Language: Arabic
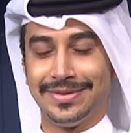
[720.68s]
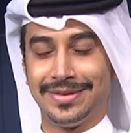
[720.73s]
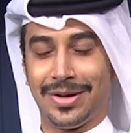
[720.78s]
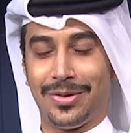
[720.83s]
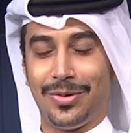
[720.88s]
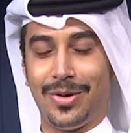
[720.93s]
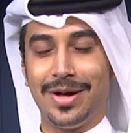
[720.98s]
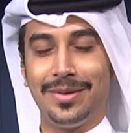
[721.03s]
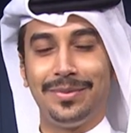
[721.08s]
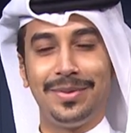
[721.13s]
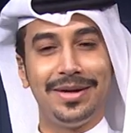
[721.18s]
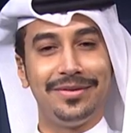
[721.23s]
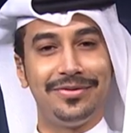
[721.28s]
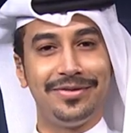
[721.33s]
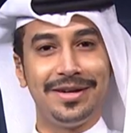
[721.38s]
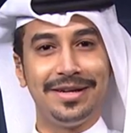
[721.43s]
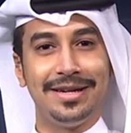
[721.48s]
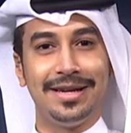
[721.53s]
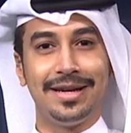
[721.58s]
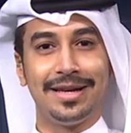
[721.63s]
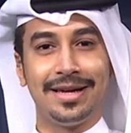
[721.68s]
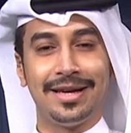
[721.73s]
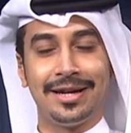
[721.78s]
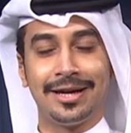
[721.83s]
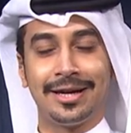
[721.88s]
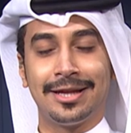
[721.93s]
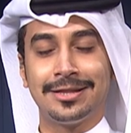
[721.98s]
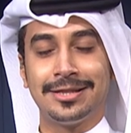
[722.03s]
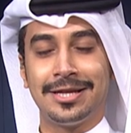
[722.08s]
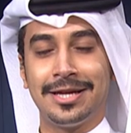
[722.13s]
وبفن
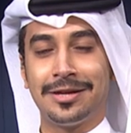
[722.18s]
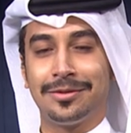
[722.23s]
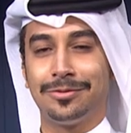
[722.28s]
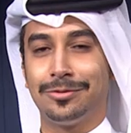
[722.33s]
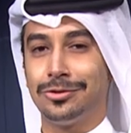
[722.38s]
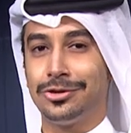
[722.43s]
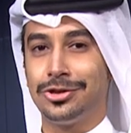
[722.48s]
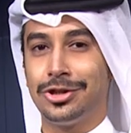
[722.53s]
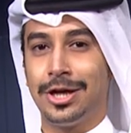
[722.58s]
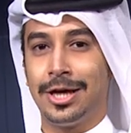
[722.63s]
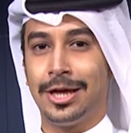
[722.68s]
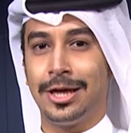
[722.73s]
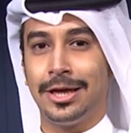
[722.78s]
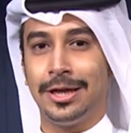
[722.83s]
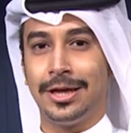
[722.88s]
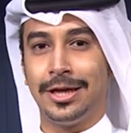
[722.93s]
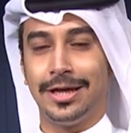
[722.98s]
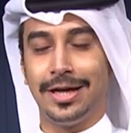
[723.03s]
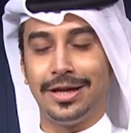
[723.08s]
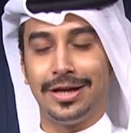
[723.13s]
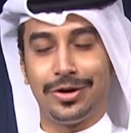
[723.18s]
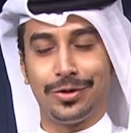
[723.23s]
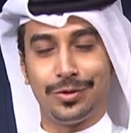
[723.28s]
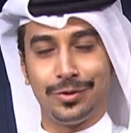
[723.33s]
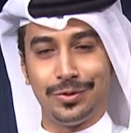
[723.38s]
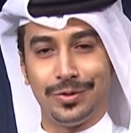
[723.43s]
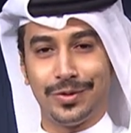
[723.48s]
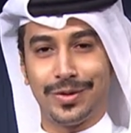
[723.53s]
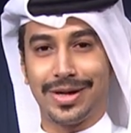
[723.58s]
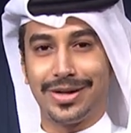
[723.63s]
الكاريكاتير مشاهدينا
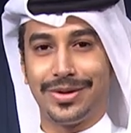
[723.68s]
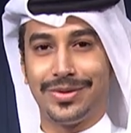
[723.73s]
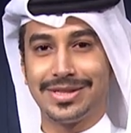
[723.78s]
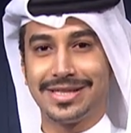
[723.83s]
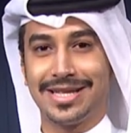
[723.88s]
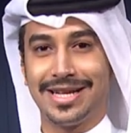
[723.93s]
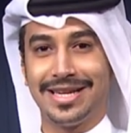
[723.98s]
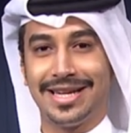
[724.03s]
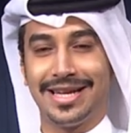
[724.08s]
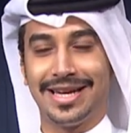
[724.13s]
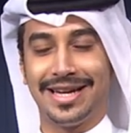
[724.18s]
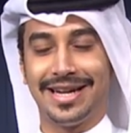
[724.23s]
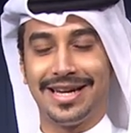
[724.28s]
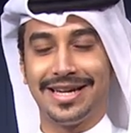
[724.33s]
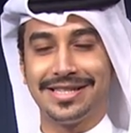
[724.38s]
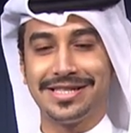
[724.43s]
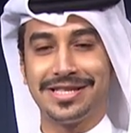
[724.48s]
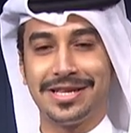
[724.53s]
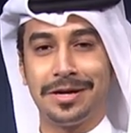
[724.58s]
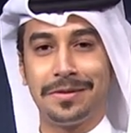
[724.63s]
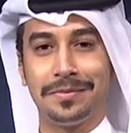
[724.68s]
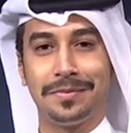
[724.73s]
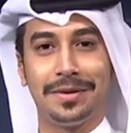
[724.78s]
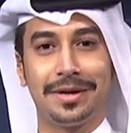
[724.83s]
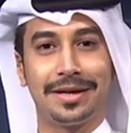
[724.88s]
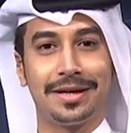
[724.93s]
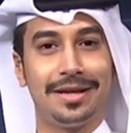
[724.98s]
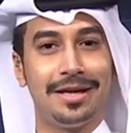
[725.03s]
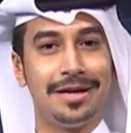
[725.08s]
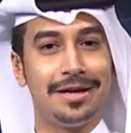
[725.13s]
نكون قد وصلنا إلى ختام
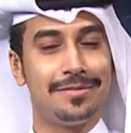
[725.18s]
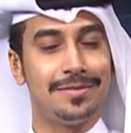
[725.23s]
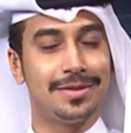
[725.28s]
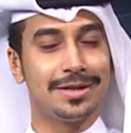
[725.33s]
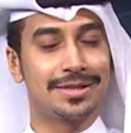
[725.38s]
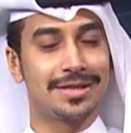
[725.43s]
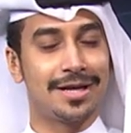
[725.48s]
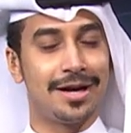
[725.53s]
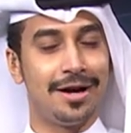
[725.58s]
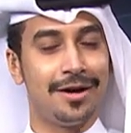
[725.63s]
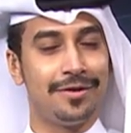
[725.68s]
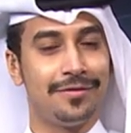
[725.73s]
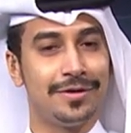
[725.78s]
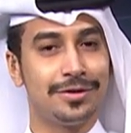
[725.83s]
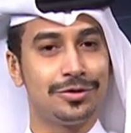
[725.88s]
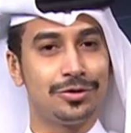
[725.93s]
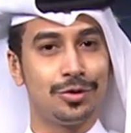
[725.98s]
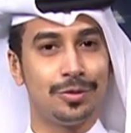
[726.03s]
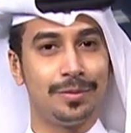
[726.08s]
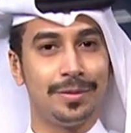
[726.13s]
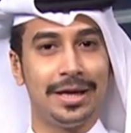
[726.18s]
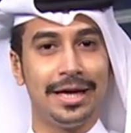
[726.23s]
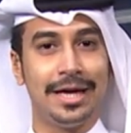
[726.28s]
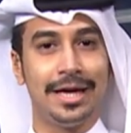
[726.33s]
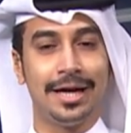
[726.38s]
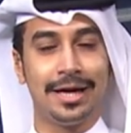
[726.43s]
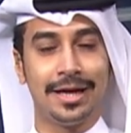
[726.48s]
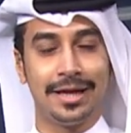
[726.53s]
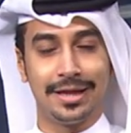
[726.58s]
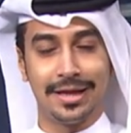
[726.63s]
برنامج صحافتكم
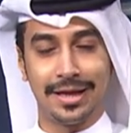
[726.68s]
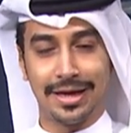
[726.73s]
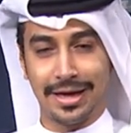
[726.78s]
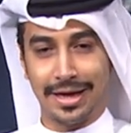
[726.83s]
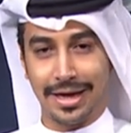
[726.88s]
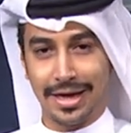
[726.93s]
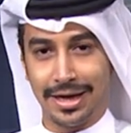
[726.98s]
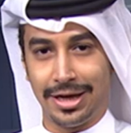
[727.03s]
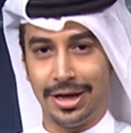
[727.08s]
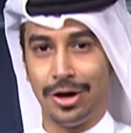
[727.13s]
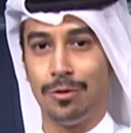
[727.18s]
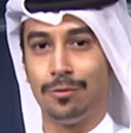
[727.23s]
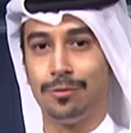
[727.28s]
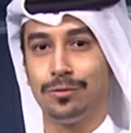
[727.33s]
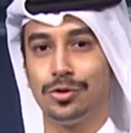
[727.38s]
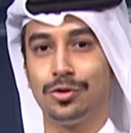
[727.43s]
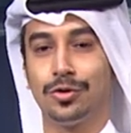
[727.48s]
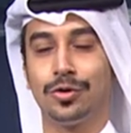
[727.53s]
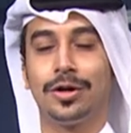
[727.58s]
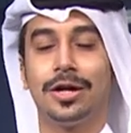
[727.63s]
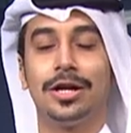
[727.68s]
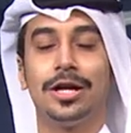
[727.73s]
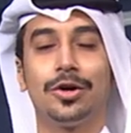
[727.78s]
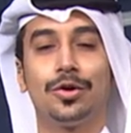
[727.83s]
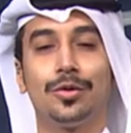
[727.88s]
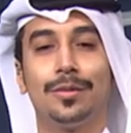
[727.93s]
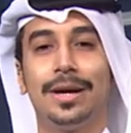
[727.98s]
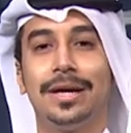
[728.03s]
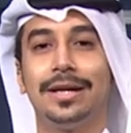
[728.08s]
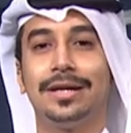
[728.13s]
لهذا اليوم شكرا
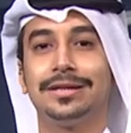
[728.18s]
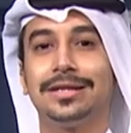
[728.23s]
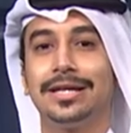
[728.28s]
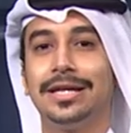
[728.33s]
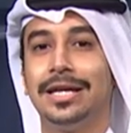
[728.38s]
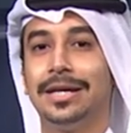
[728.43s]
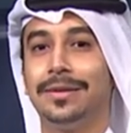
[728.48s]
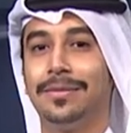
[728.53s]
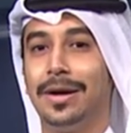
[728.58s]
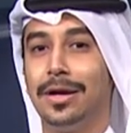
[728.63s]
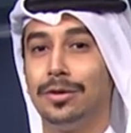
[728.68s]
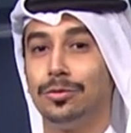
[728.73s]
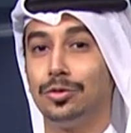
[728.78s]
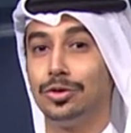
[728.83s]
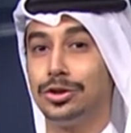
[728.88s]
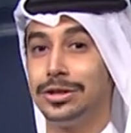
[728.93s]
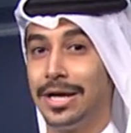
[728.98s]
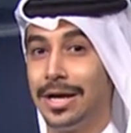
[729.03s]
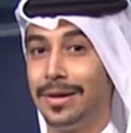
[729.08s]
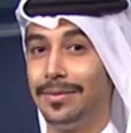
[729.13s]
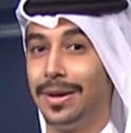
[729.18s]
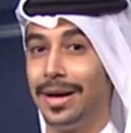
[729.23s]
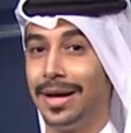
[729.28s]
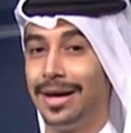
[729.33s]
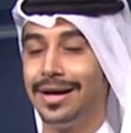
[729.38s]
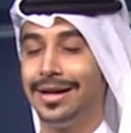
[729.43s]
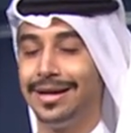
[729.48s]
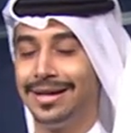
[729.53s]
لكم على طيب المتابعة